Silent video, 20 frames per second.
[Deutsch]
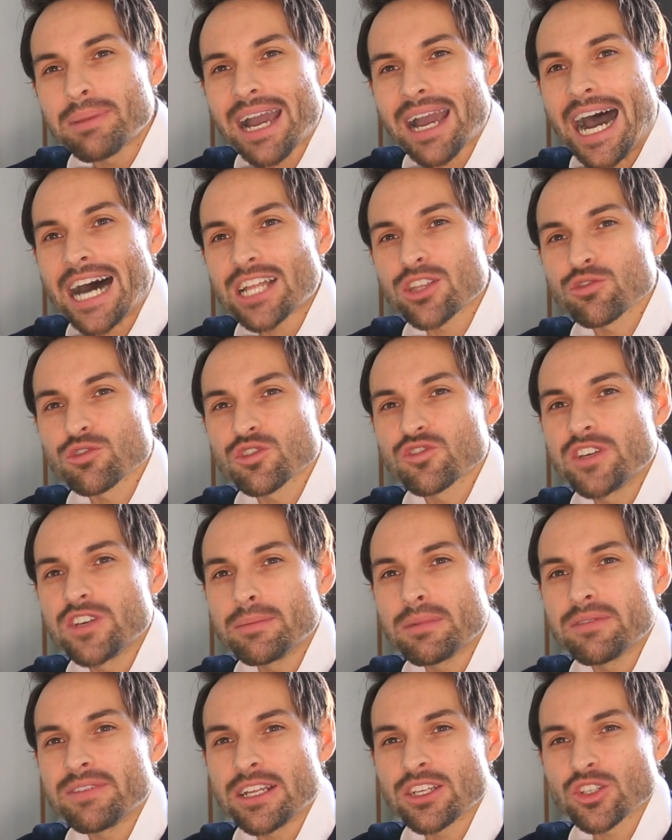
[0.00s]

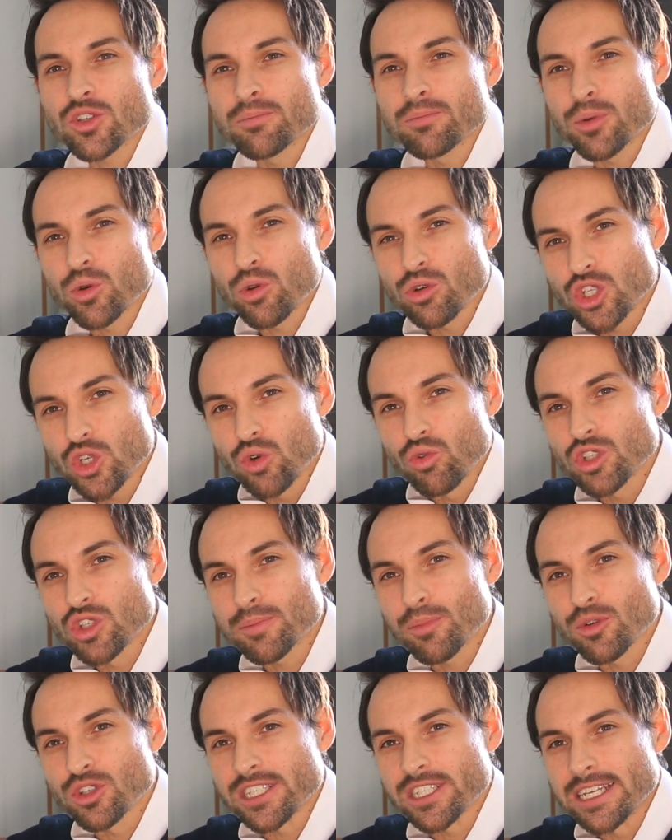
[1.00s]
Beratungsfirma, wenn es um
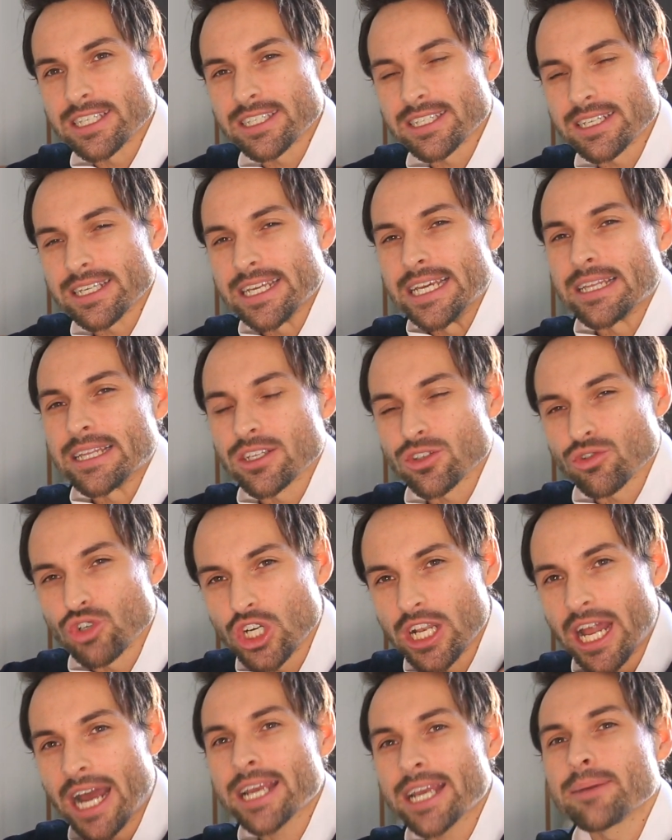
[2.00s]
Produktionsprozesse geht, also
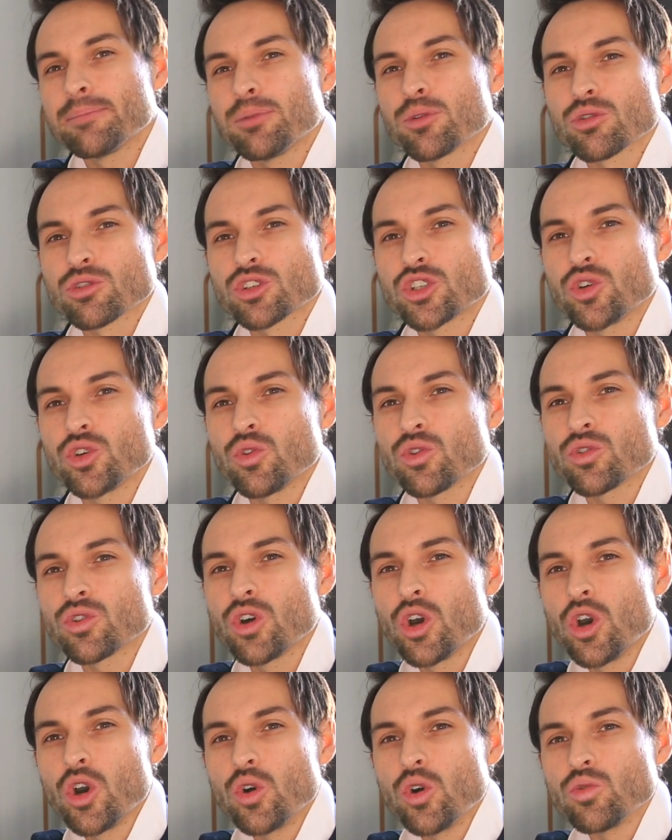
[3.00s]
schlanke
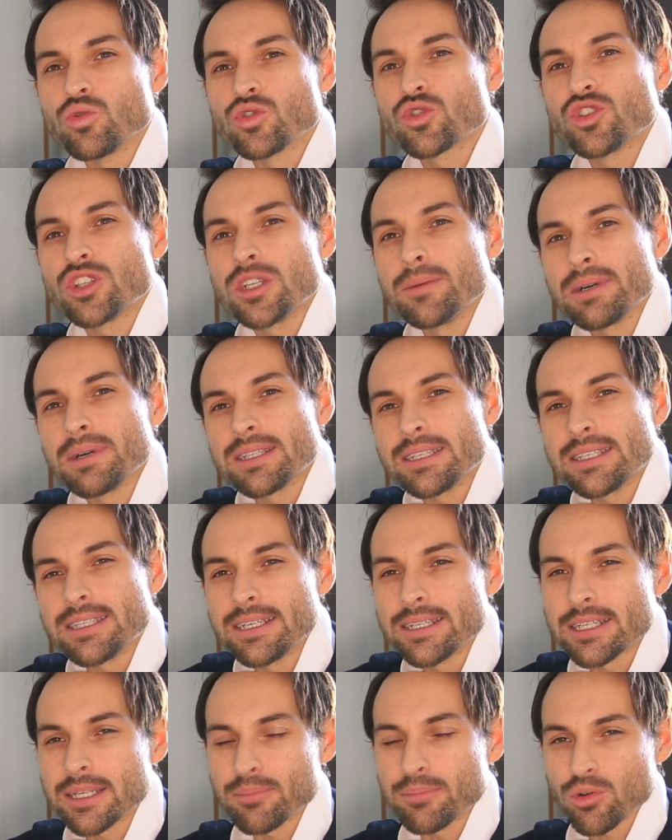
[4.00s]
Produktion und
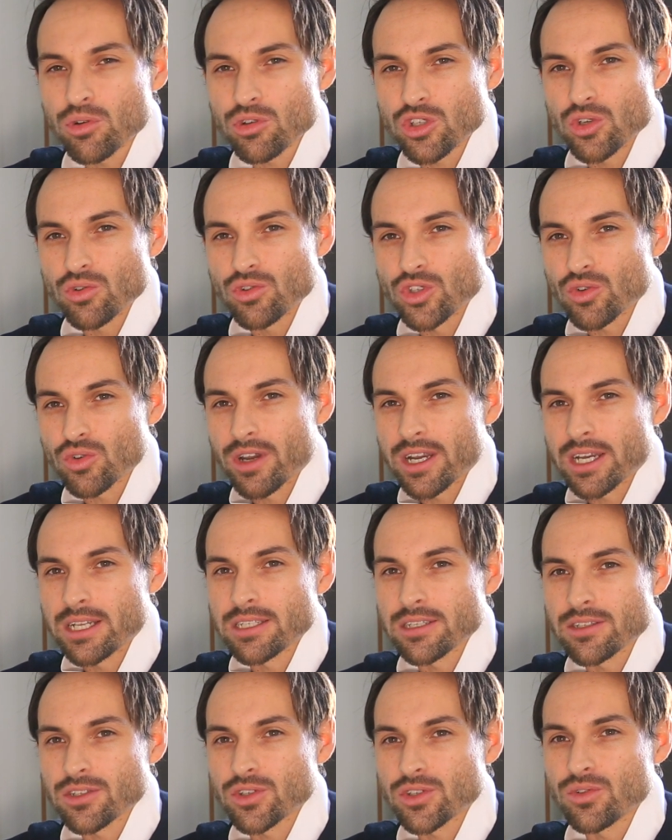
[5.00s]
systematisierte
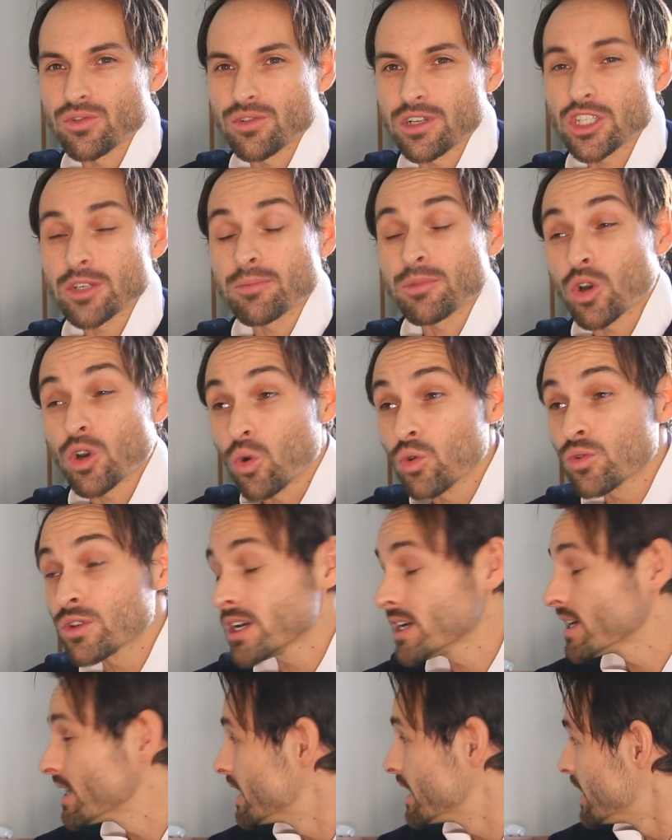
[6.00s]
Produktionsorganisation. Also im
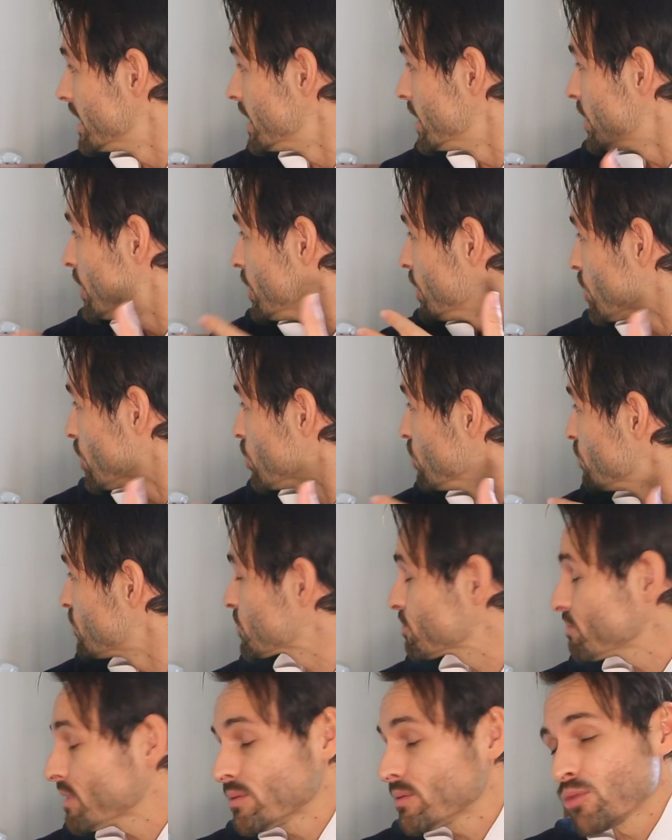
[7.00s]
Grunde
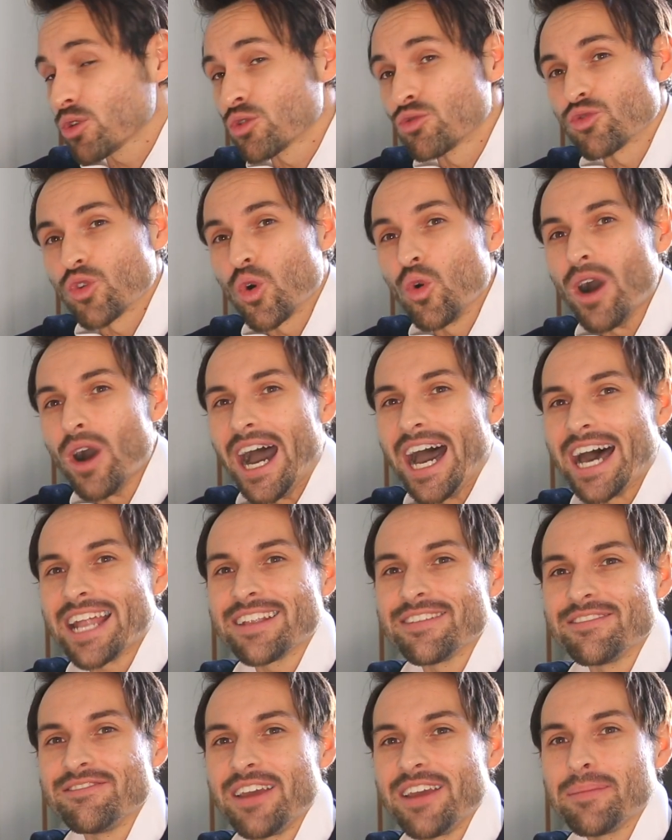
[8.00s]
ruft man Monroe
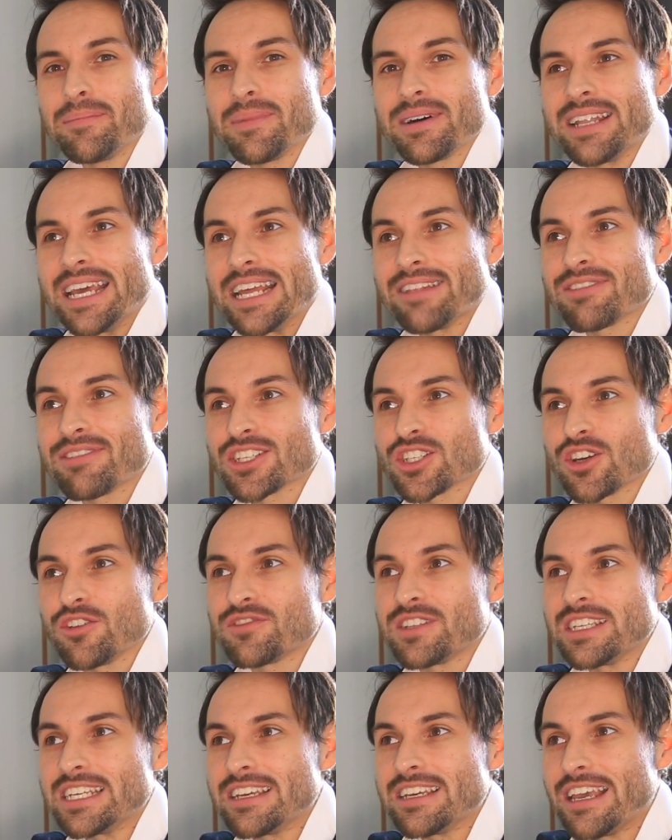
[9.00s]
an, wenn man etwas
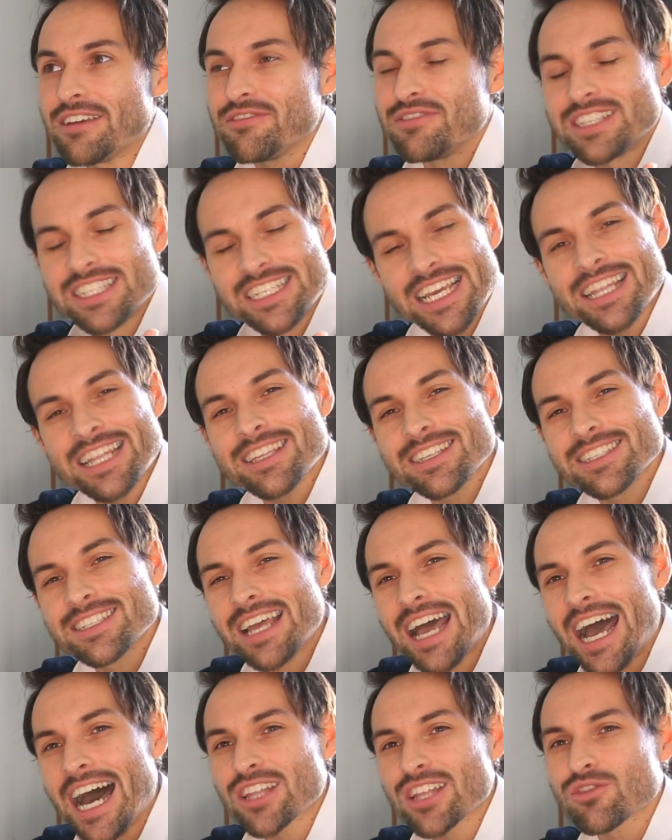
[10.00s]
auf die
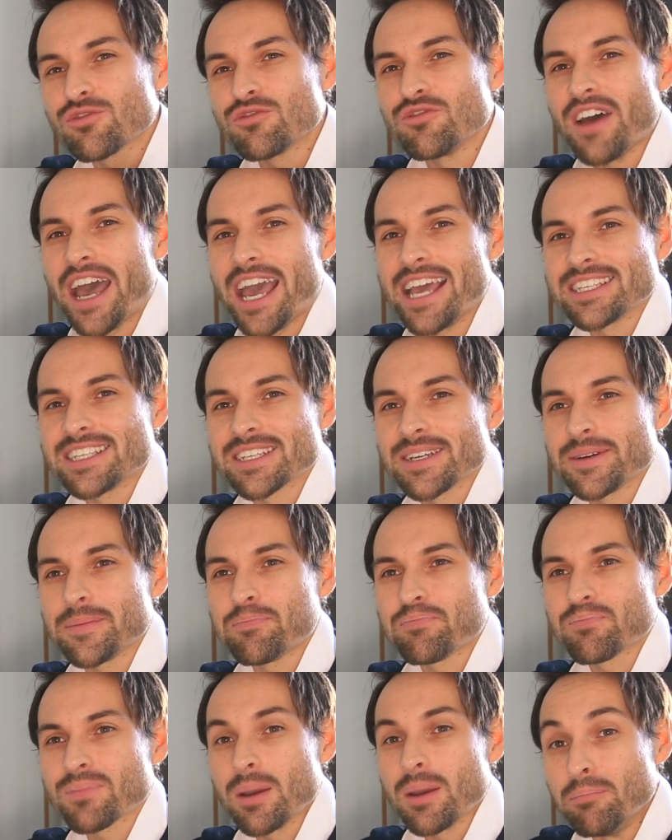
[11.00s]
effizienteste Art und
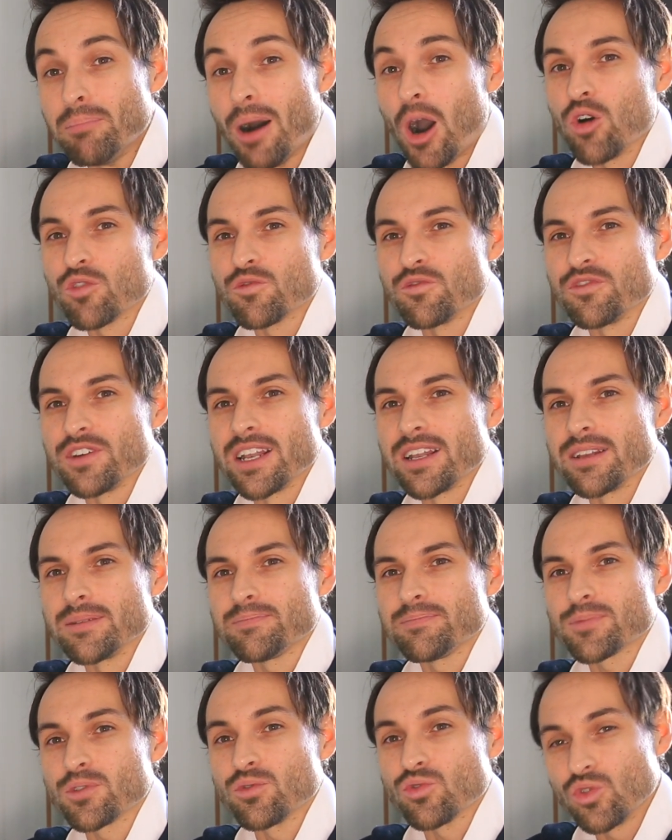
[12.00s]
Weise bauen will.
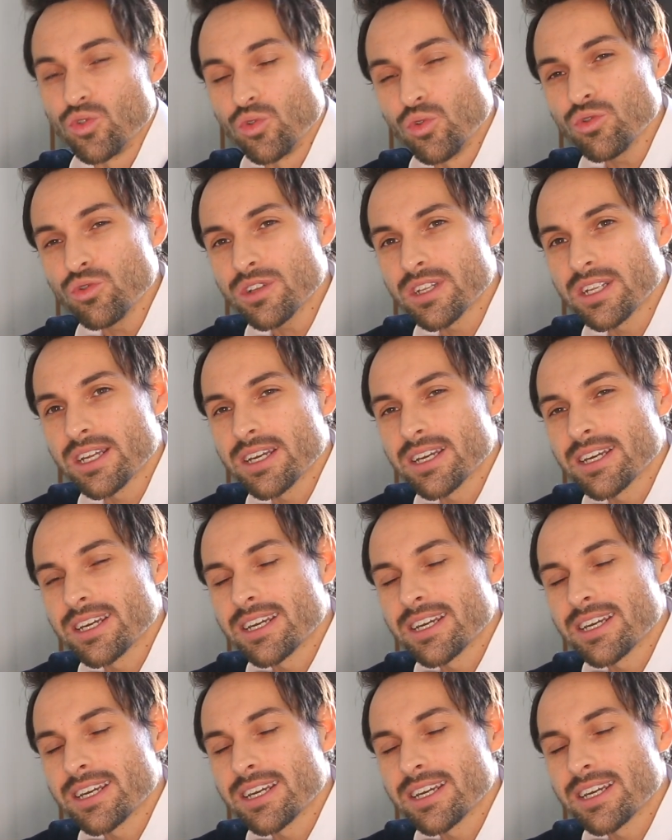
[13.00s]
Und nun